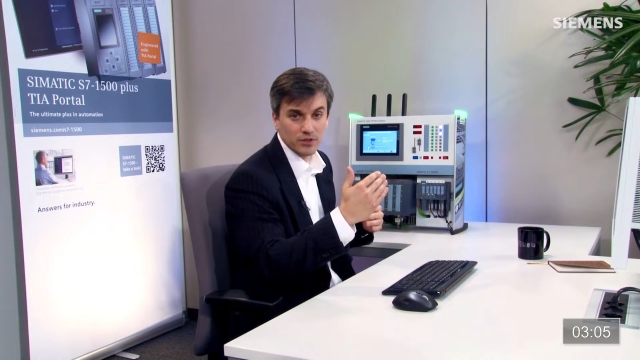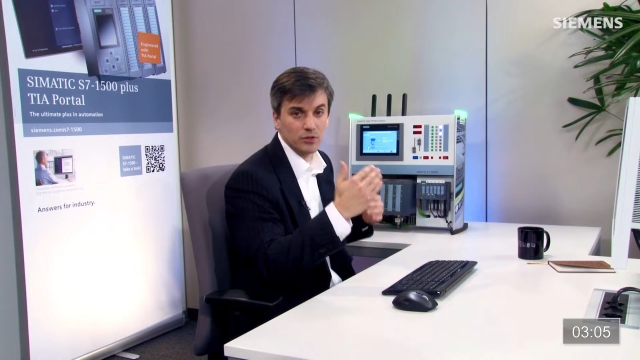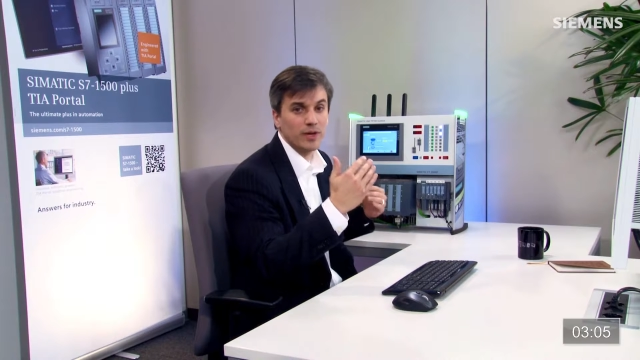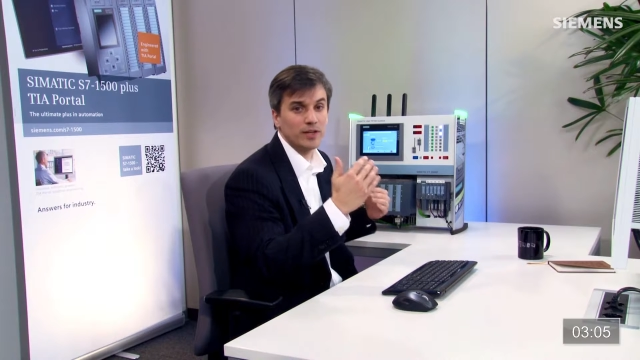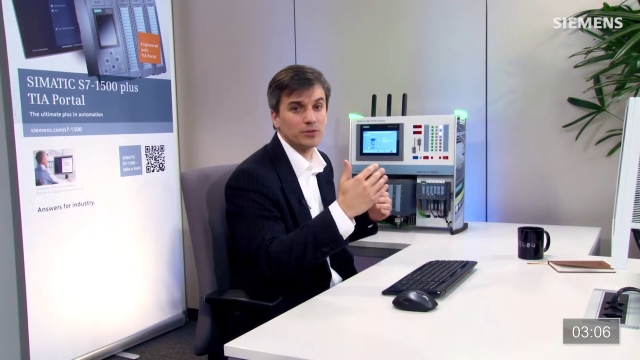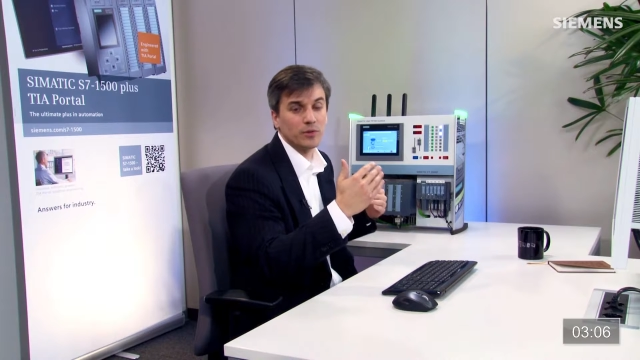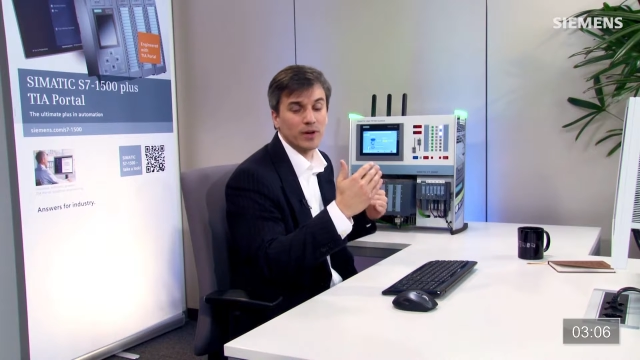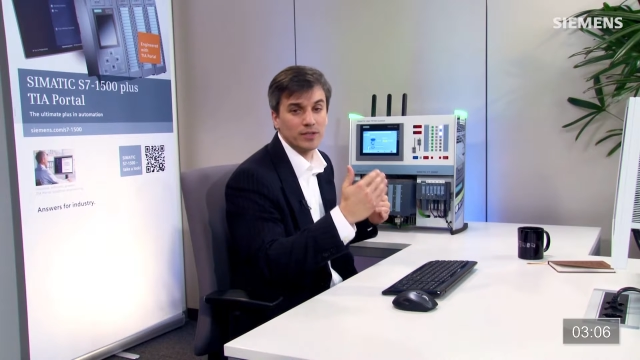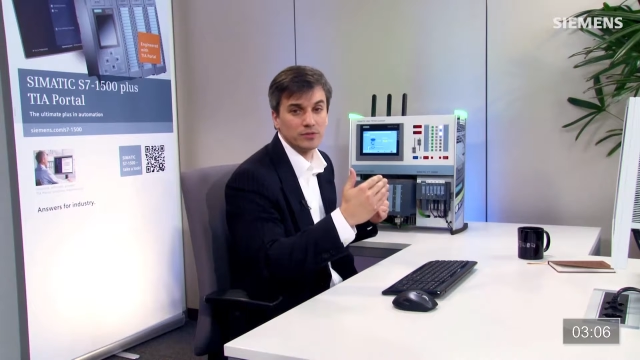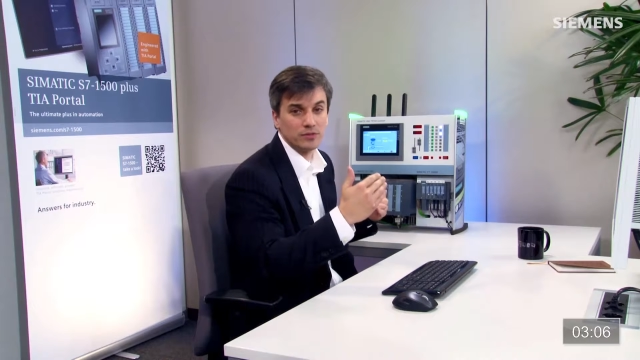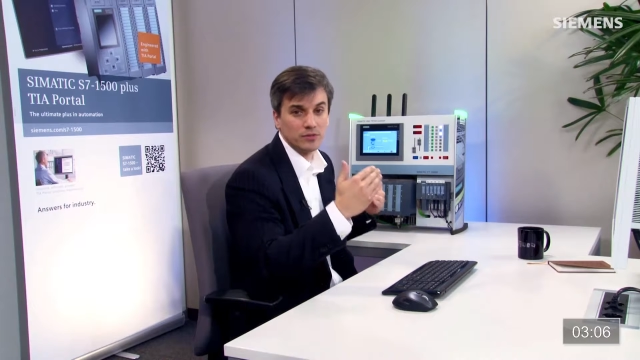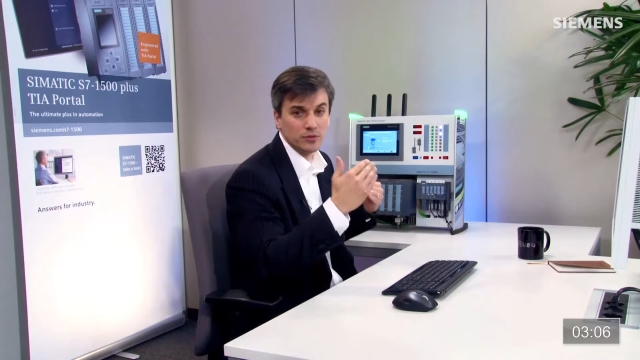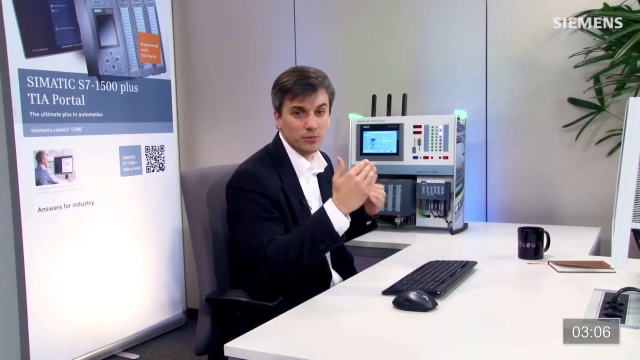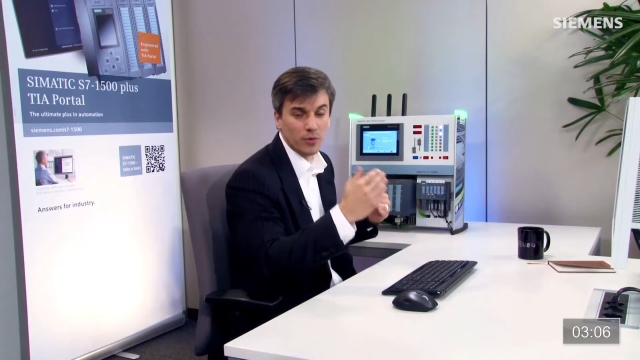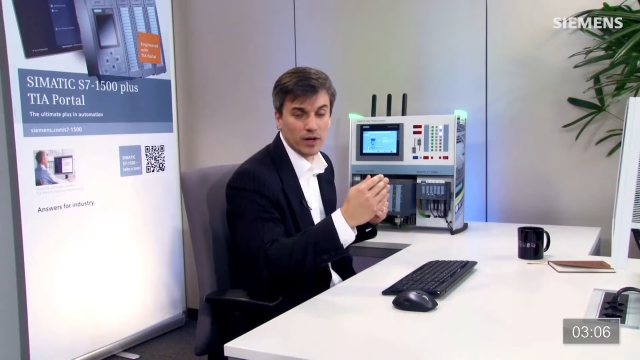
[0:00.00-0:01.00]
자동화
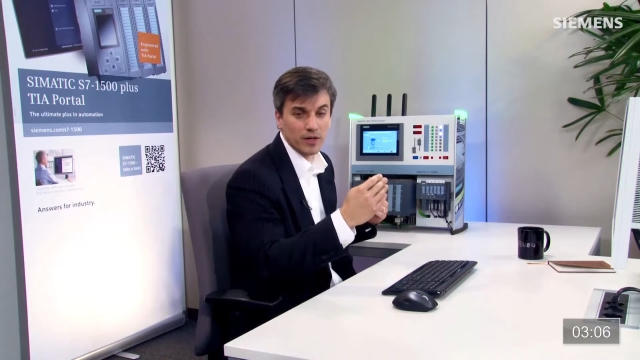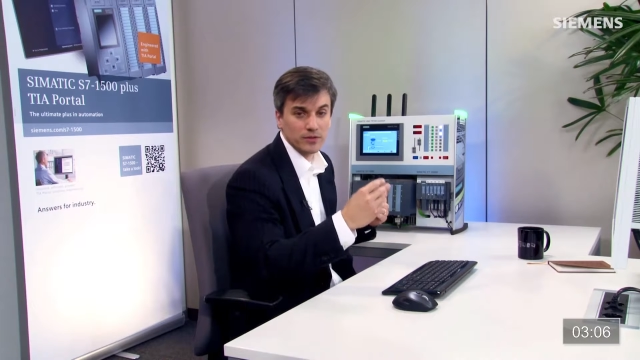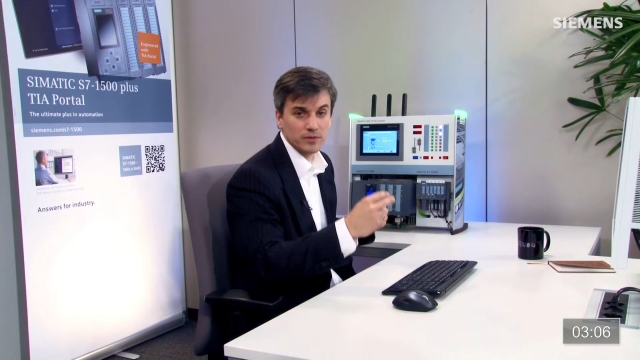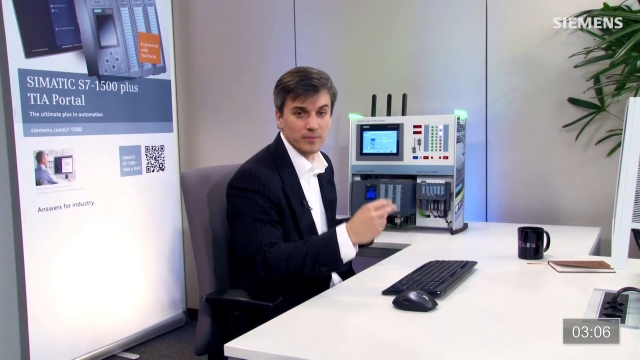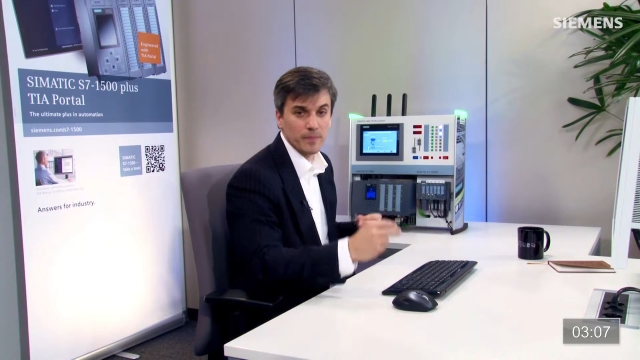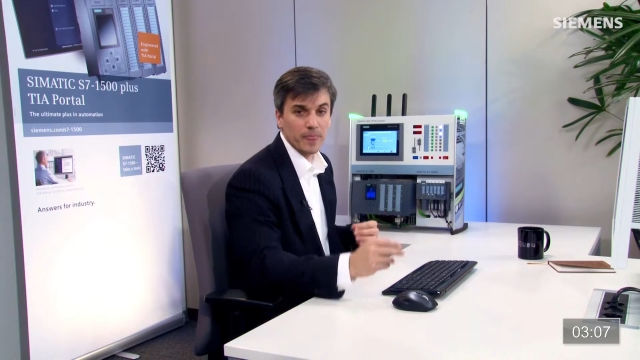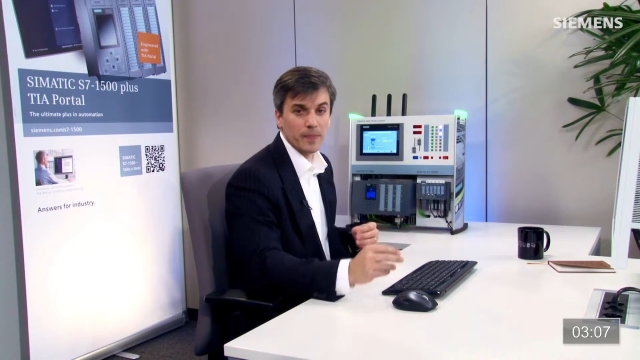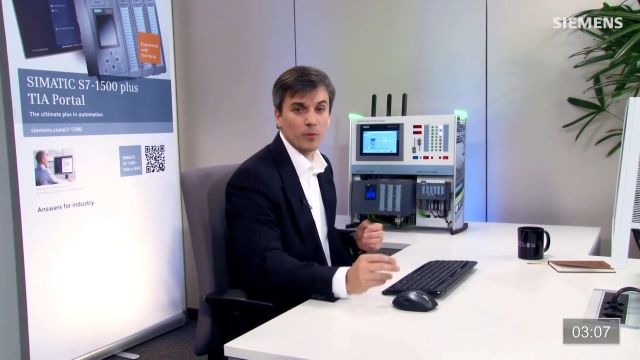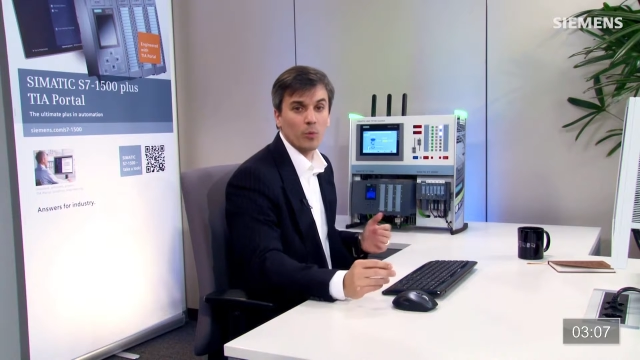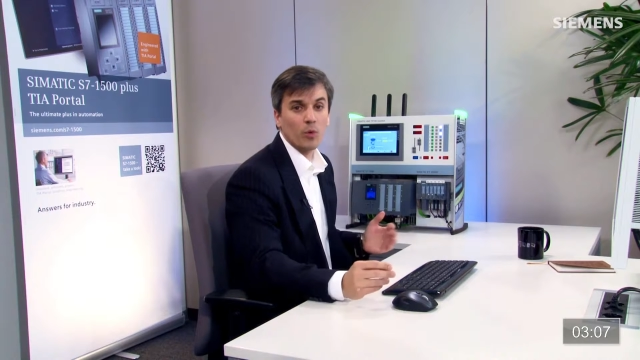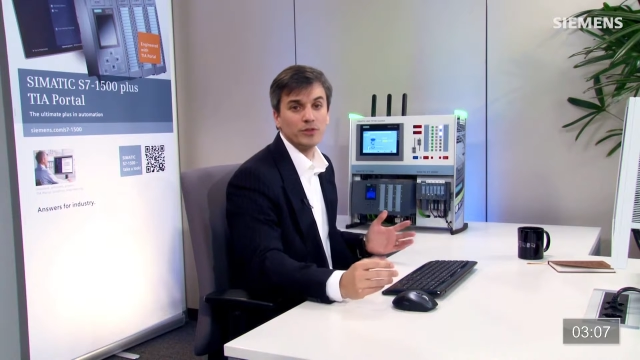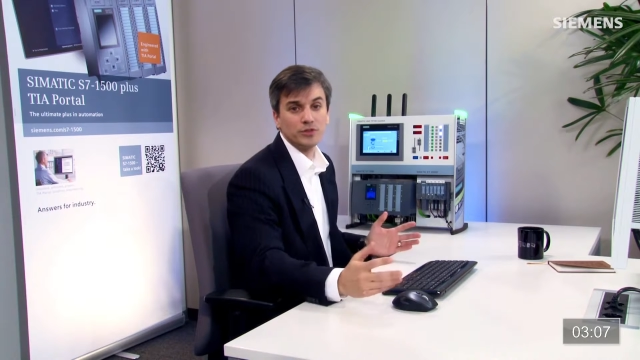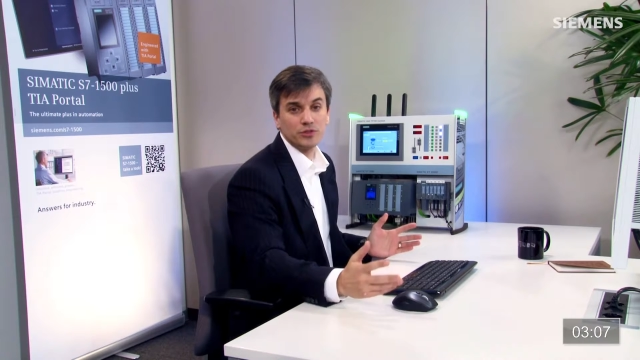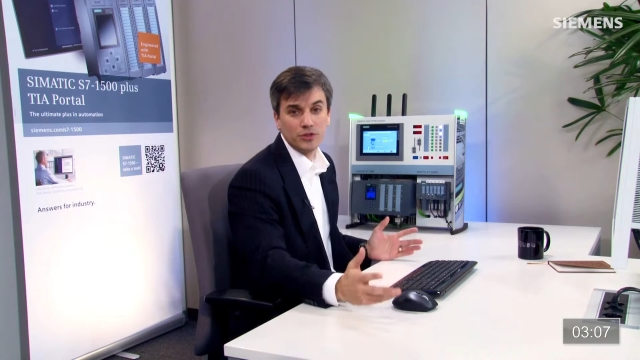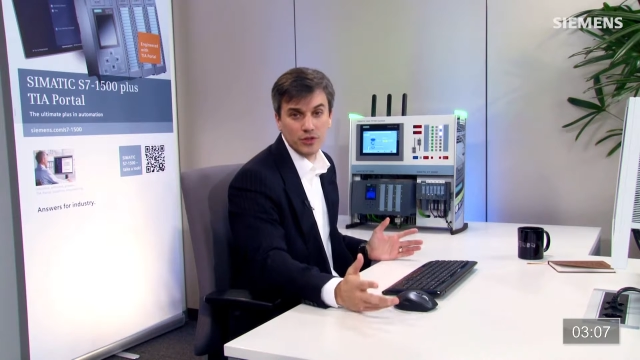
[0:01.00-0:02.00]
아키텍처입니다.
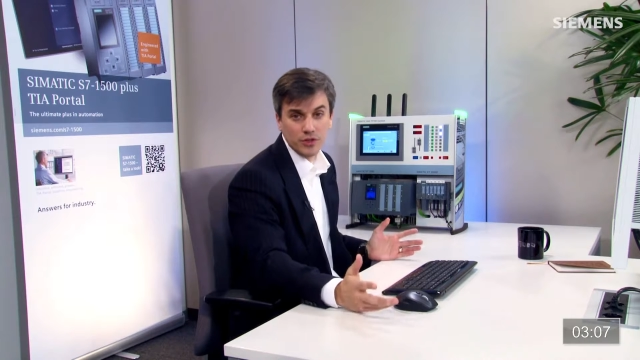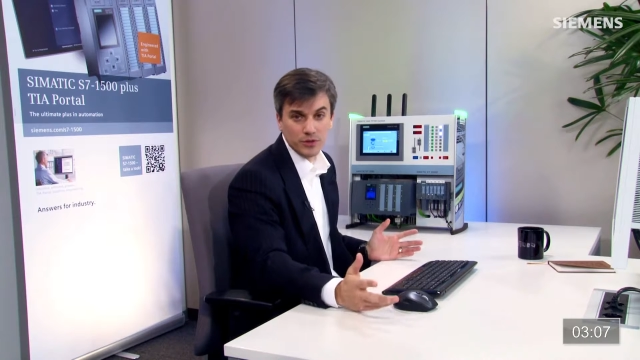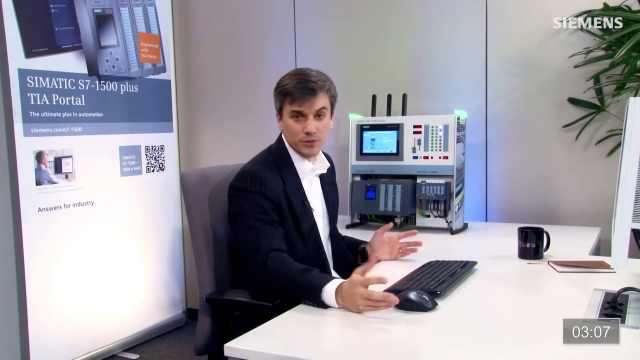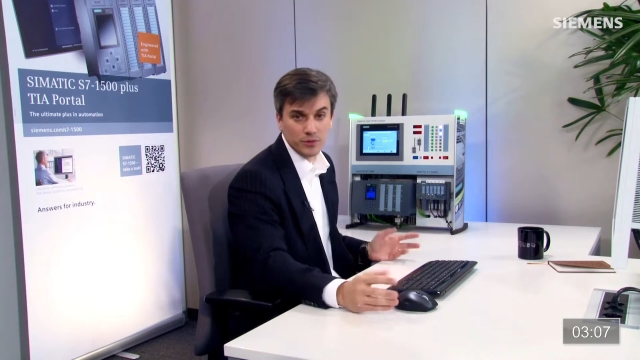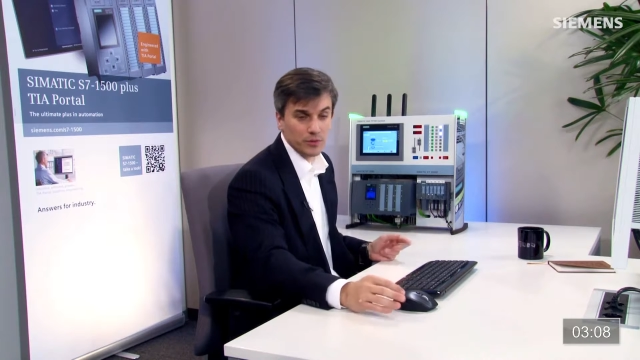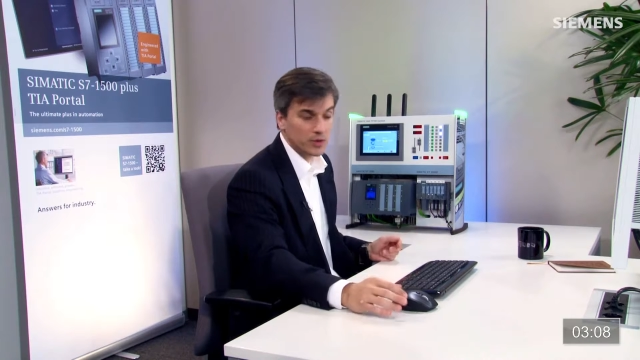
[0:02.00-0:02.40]
새로워진 점,